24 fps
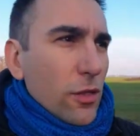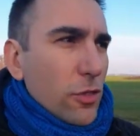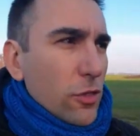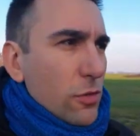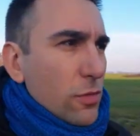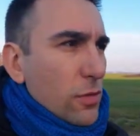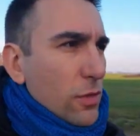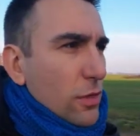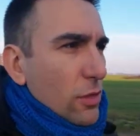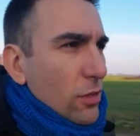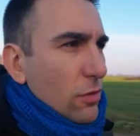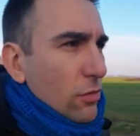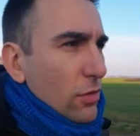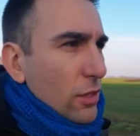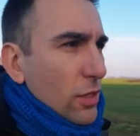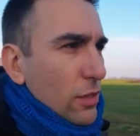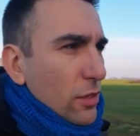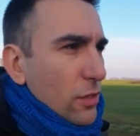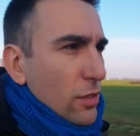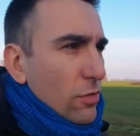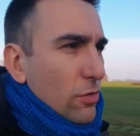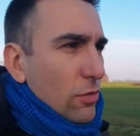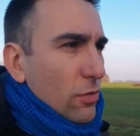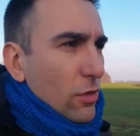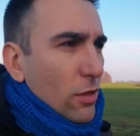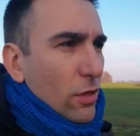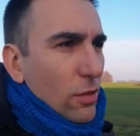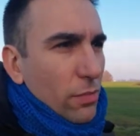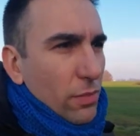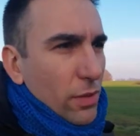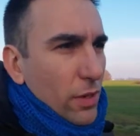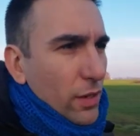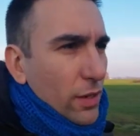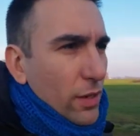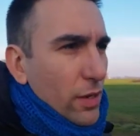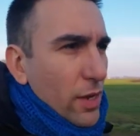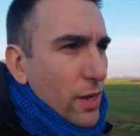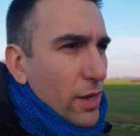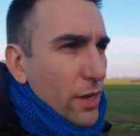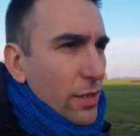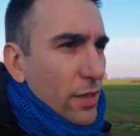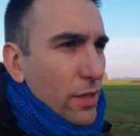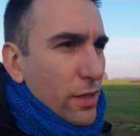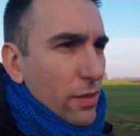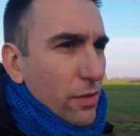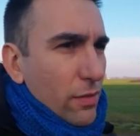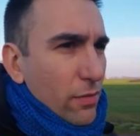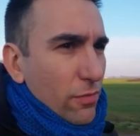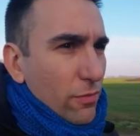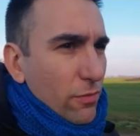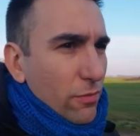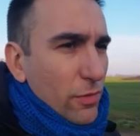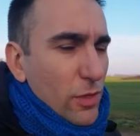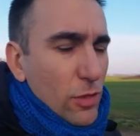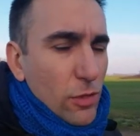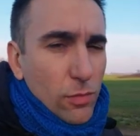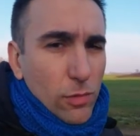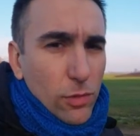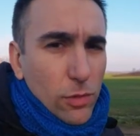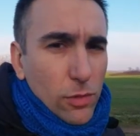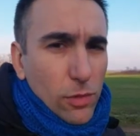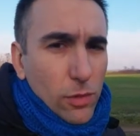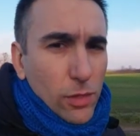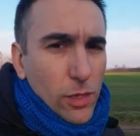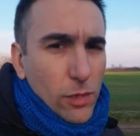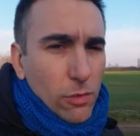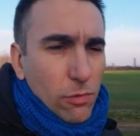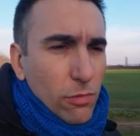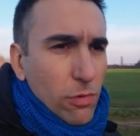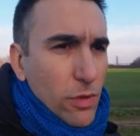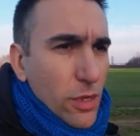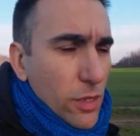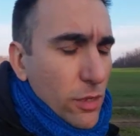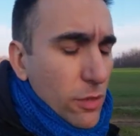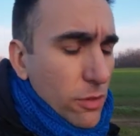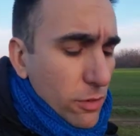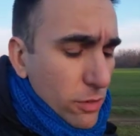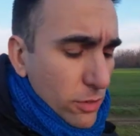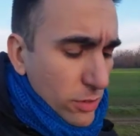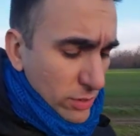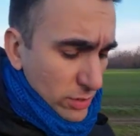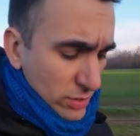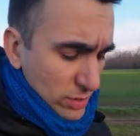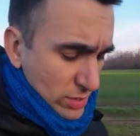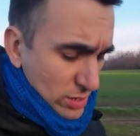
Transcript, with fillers: ci mettiamo un attimo a parlare, un video molto tranquillo.